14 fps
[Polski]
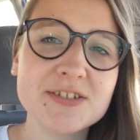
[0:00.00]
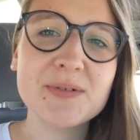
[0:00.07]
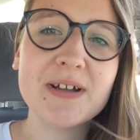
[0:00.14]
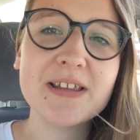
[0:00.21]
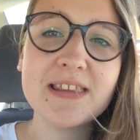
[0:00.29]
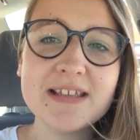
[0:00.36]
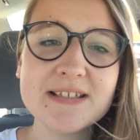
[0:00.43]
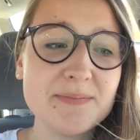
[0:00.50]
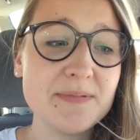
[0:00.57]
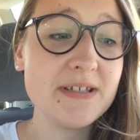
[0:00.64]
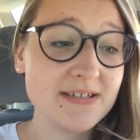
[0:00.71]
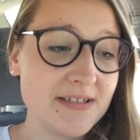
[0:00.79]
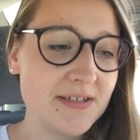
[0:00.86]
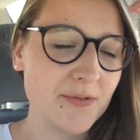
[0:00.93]
się ładnie
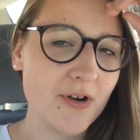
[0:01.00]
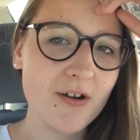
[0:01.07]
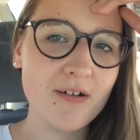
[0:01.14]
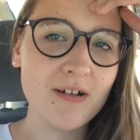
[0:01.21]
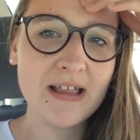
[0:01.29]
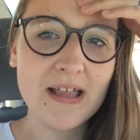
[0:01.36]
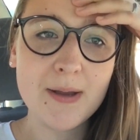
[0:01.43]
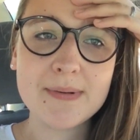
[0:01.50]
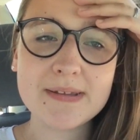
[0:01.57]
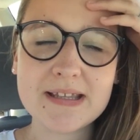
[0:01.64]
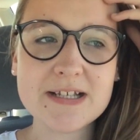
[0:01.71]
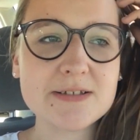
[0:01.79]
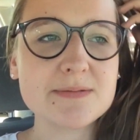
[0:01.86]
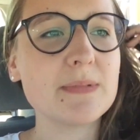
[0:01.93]
zmieściło.
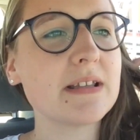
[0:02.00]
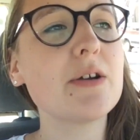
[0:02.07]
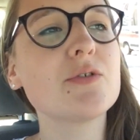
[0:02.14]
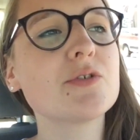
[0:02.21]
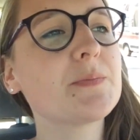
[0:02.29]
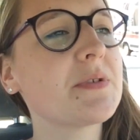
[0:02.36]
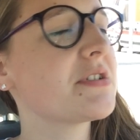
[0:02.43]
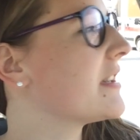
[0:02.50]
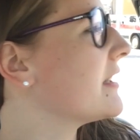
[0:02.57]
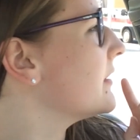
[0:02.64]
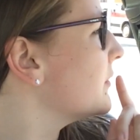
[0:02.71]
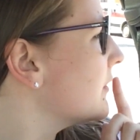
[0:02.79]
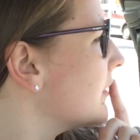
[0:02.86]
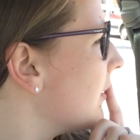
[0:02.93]
Mateusz
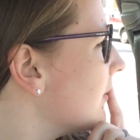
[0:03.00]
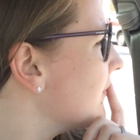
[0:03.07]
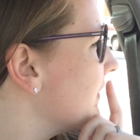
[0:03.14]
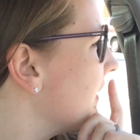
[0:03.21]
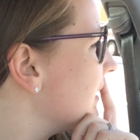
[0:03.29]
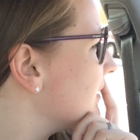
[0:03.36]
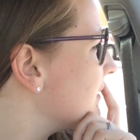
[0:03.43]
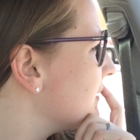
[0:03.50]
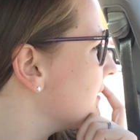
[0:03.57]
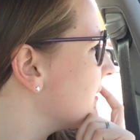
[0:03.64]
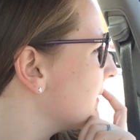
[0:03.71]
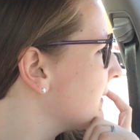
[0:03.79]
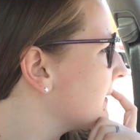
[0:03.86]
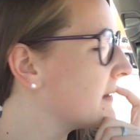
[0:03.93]
poszedł odwieźć
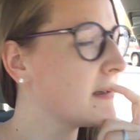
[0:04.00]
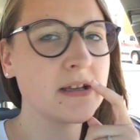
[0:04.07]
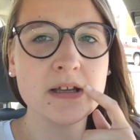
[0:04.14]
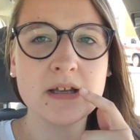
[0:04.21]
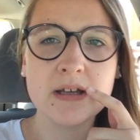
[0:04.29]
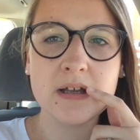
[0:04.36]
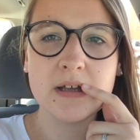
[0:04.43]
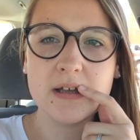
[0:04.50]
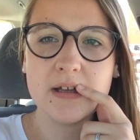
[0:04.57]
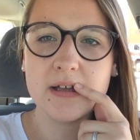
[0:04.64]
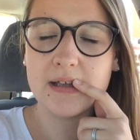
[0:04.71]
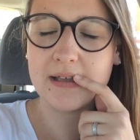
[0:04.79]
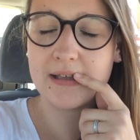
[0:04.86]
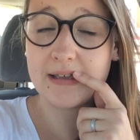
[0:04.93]

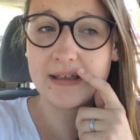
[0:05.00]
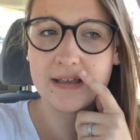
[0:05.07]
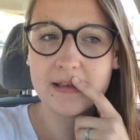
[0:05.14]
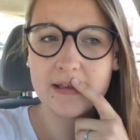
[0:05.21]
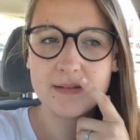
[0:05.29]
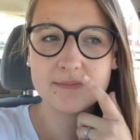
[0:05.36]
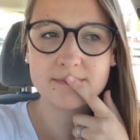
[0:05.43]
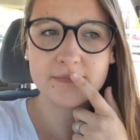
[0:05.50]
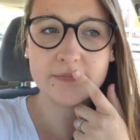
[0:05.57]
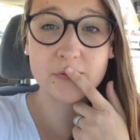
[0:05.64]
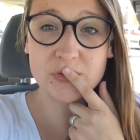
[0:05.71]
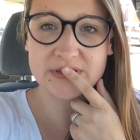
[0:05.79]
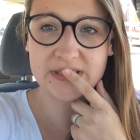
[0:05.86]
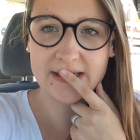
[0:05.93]
e,
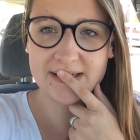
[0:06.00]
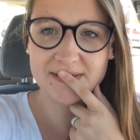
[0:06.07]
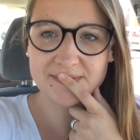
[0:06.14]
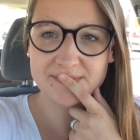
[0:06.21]
wózek.